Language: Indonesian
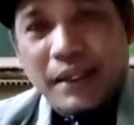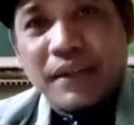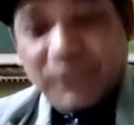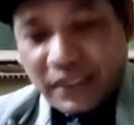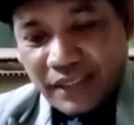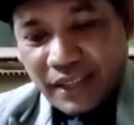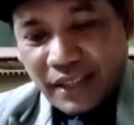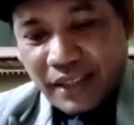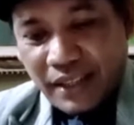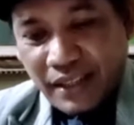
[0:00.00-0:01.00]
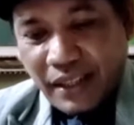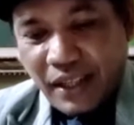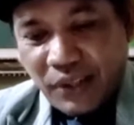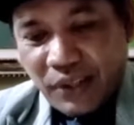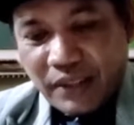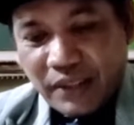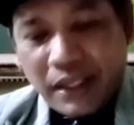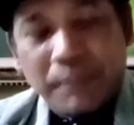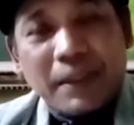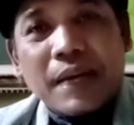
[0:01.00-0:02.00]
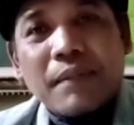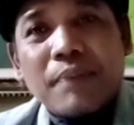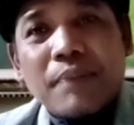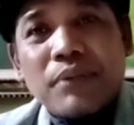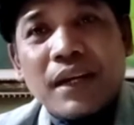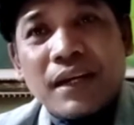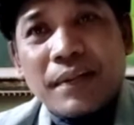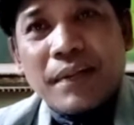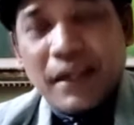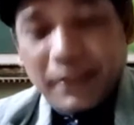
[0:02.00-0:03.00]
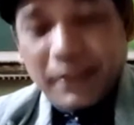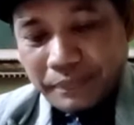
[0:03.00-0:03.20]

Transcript: pertama fajar fajar pertama bulan Ramadan.